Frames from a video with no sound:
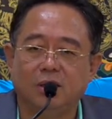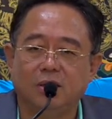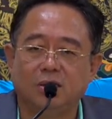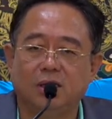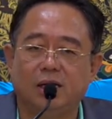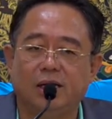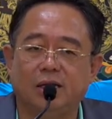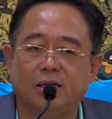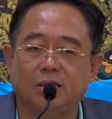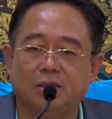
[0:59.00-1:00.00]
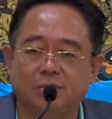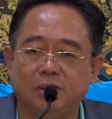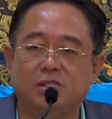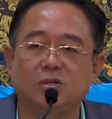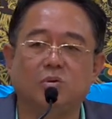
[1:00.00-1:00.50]
这个这么
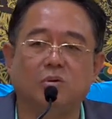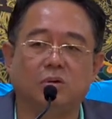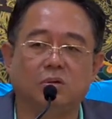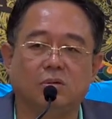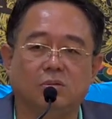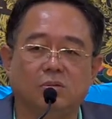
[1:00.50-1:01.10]
辛苦。